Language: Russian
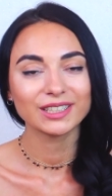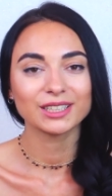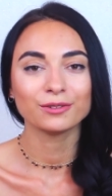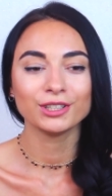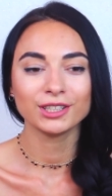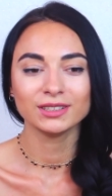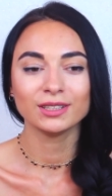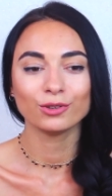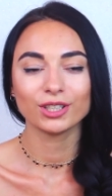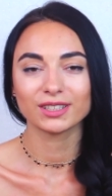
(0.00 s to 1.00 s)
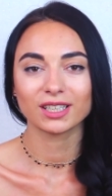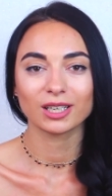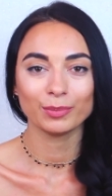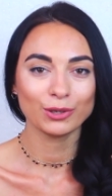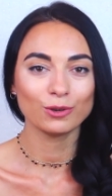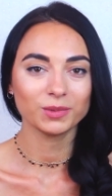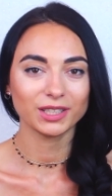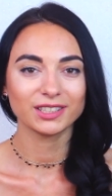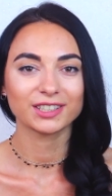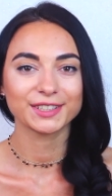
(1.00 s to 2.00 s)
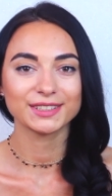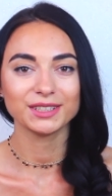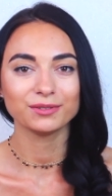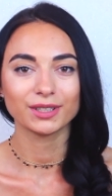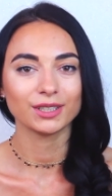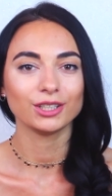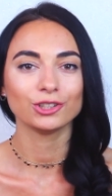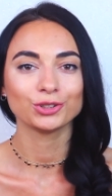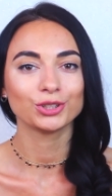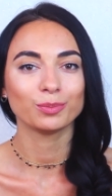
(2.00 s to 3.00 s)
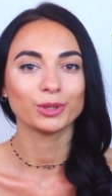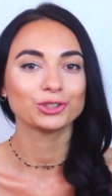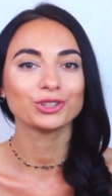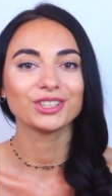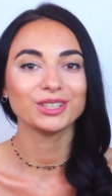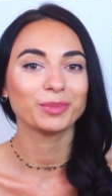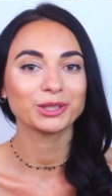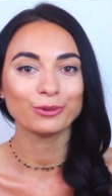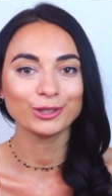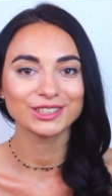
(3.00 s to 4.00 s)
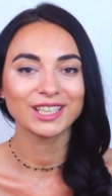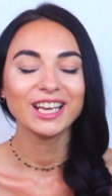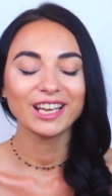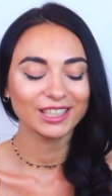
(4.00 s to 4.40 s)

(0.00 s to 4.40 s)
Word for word: Это выглядит довольно так объемно, некрасиво и что-то под что-то не подходит.